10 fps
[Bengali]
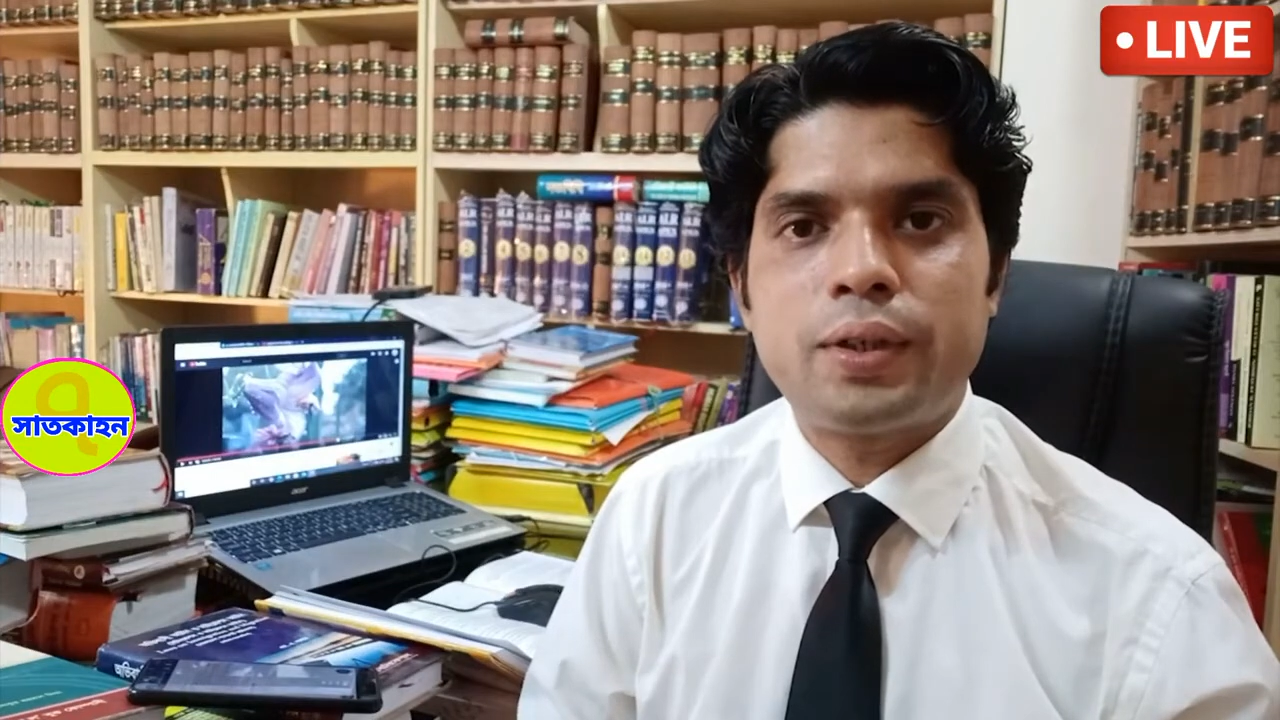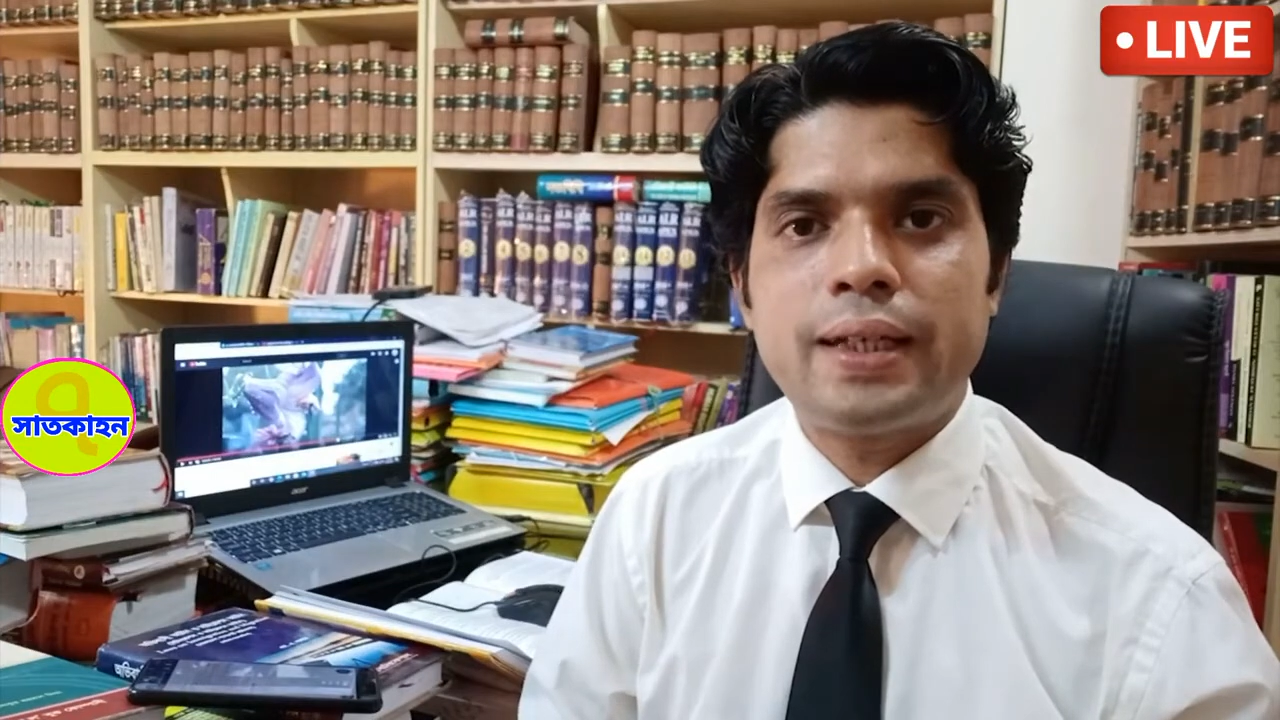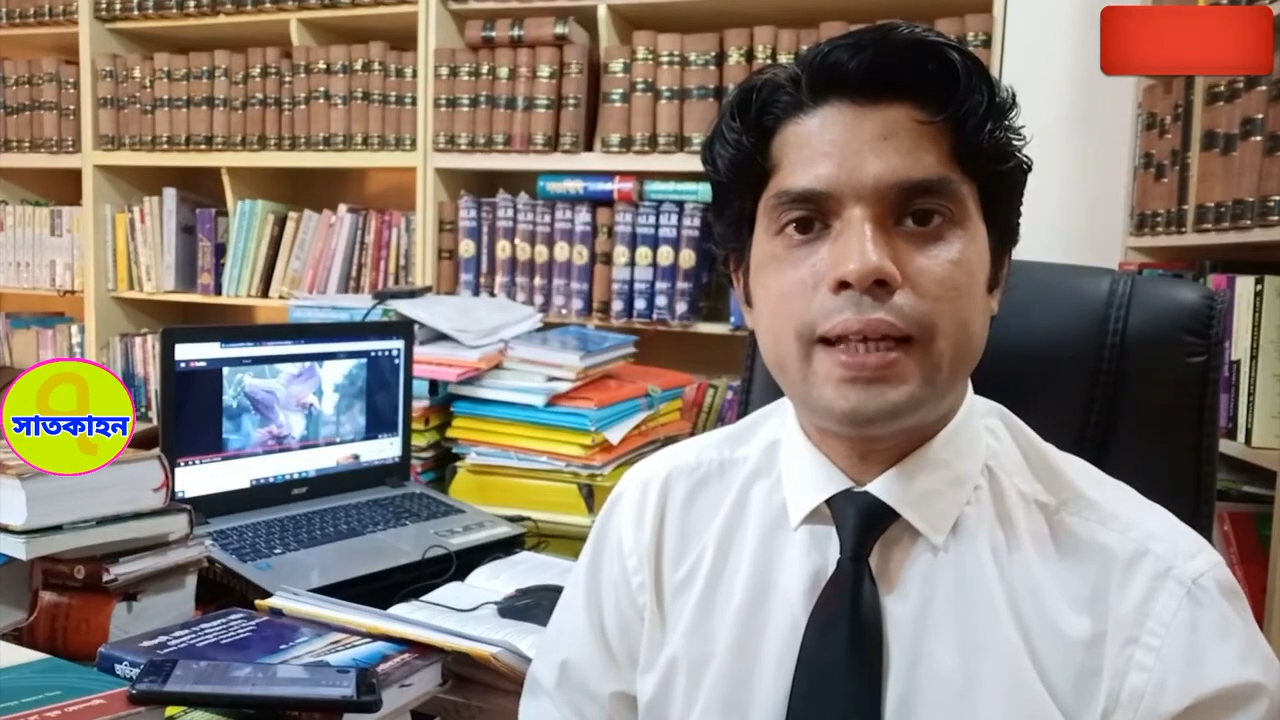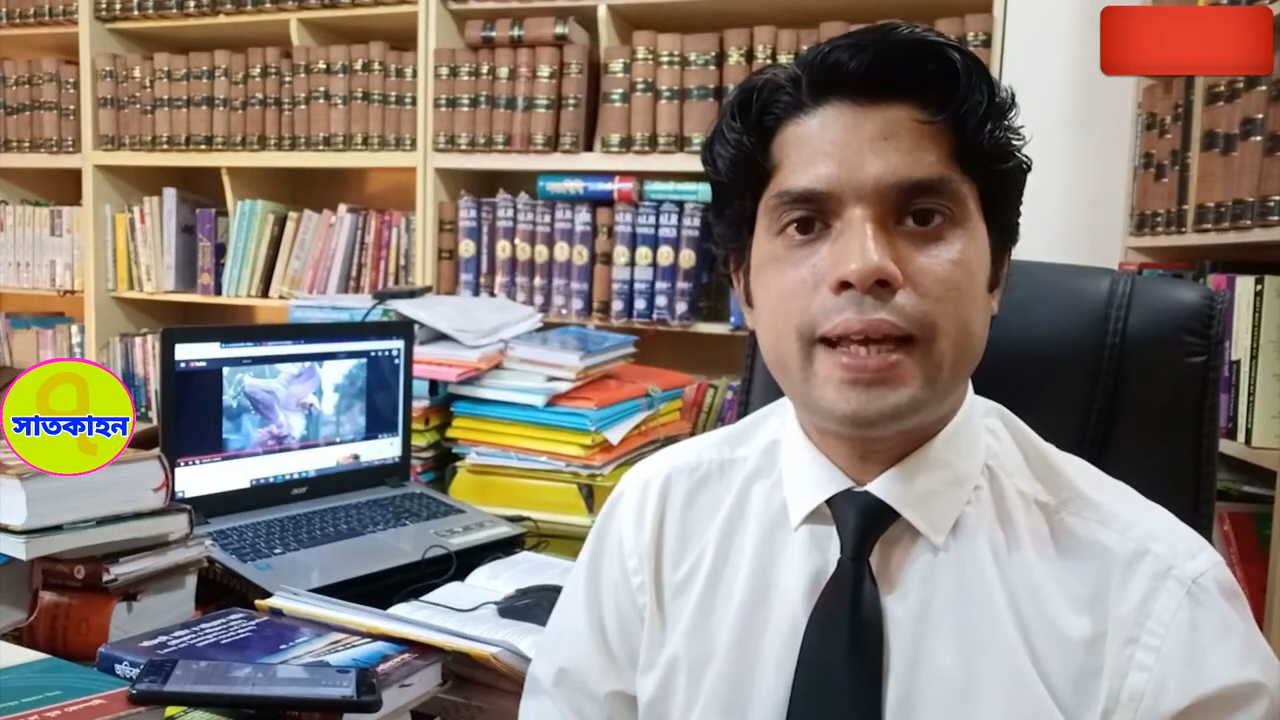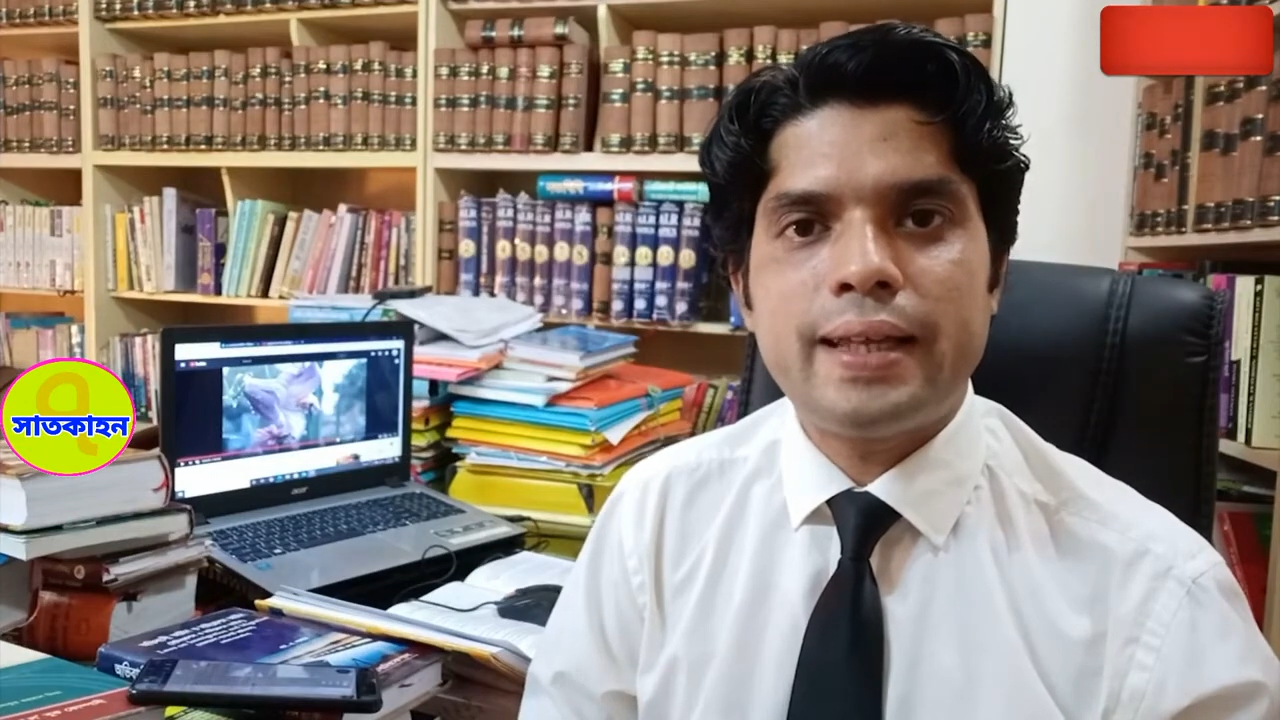পড়ি